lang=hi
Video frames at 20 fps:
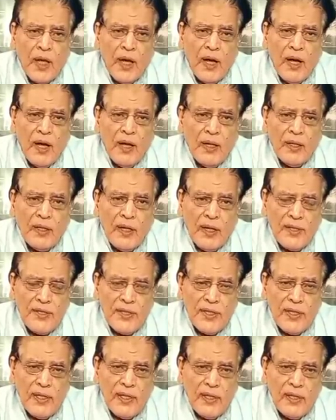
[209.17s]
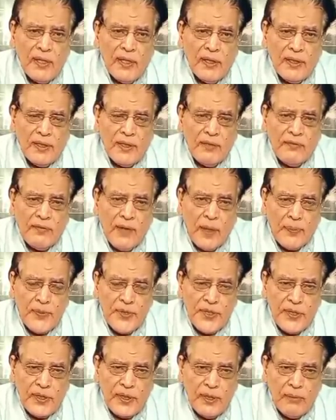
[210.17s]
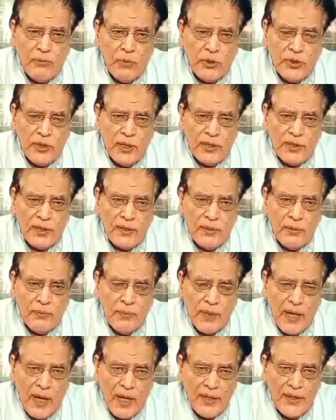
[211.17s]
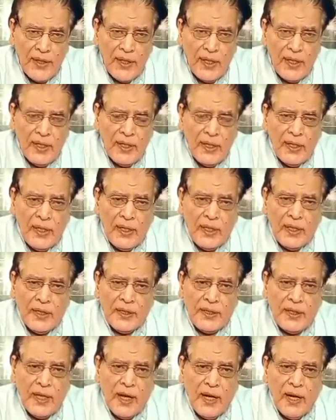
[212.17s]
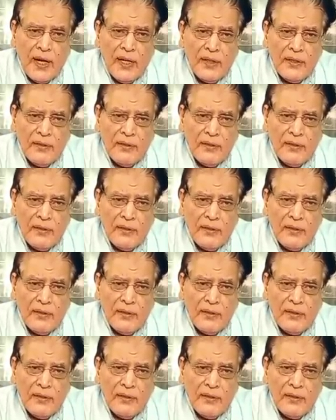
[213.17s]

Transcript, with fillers: कर्ज़े की वापसी की मुद्दत बढ़ा दे या